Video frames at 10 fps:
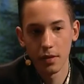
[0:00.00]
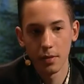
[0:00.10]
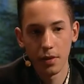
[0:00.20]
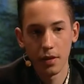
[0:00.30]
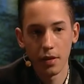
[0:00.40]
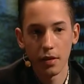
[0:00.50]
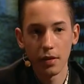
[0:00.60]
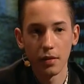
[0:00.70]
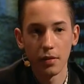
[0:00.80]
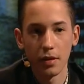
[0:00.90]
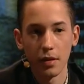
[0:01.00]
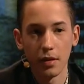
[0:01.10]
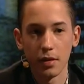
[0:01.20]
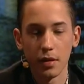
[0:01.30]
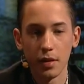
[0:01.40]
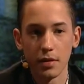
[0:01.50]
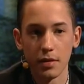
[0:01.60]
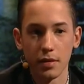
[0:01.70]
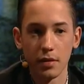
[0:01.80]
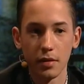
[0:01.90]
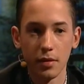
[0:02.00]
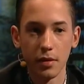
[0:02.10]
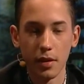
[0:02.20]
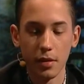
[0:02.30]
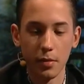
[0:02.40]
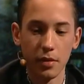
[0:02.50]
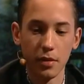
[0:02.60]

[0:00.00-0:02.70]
он даже проиграл или выиграл, нет разницы, его карту